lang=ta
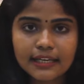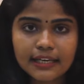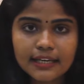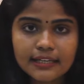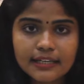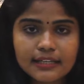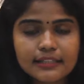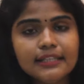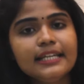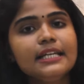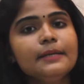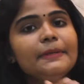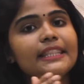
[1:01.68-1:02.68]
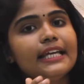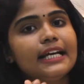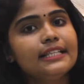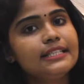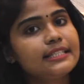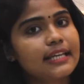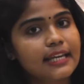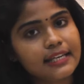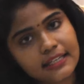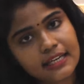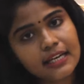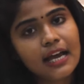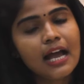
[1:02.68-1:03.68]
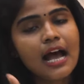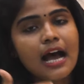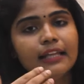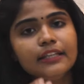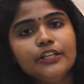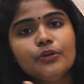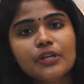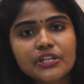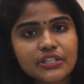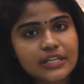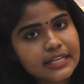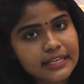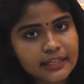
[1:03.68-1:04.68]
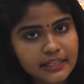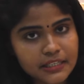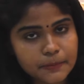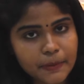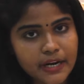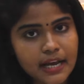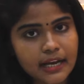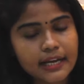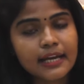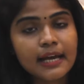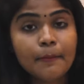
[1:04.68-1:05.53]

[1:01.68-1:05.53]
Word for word: செகண்ட்லேருந்து இருபத்தி அஞ்சு செகண்ட்க்கு அந்த டியூரேஷனை இன்க்ரீஸ் இன்க்ரீஸ் பண்ணாங்க